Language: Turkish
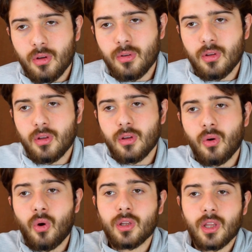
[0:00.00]
Ee,
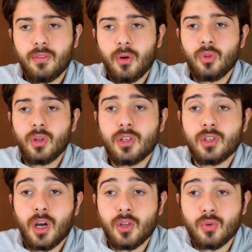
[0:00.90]
o kadar var. Onlar
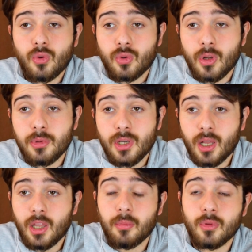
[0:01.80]
işte kaç gün götürebilecek
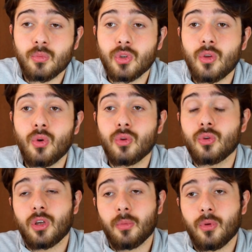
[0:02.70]
Allah bilir. Bunlar
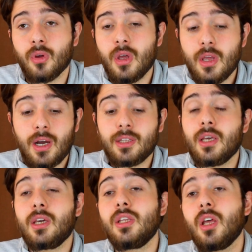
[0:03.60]
yolculuk yapıyor.
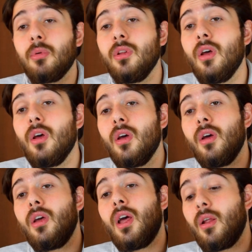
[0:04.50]
Zaten kitabın
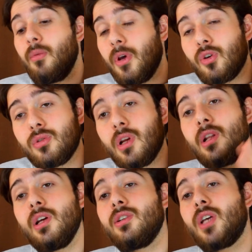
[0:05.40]
yani
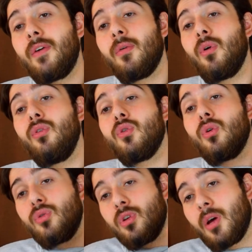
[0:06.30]
557 sayfa boyunca
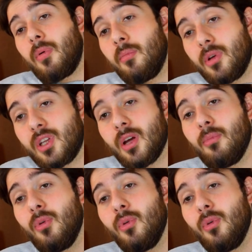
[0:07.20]
yolculuk yapan bir kitap.